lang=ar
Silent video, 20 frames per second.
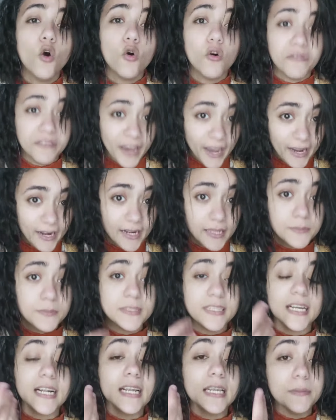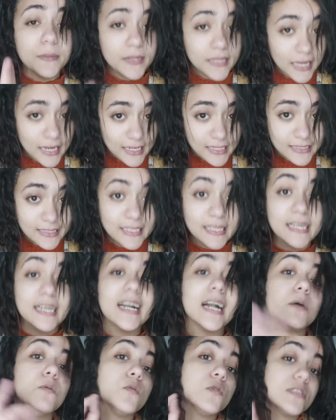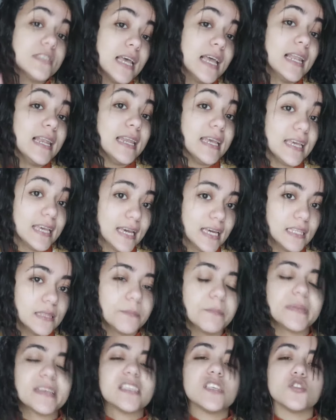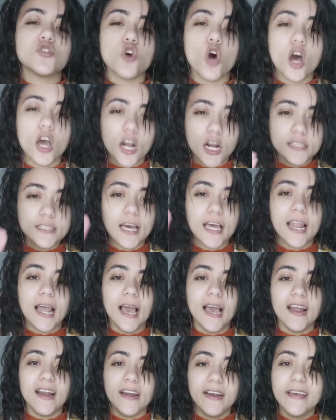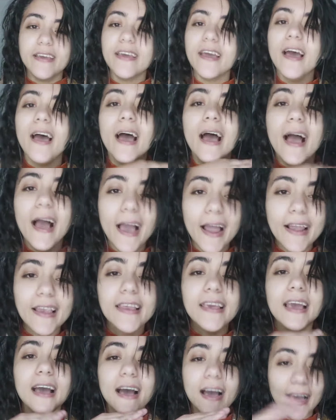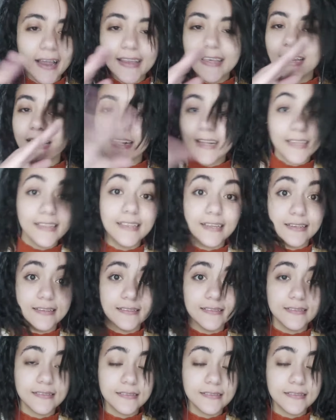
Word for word: وفي حاجات بتاكلي منها كتير كمسليات بس سعراتها الحريه عاليه عاليه جدا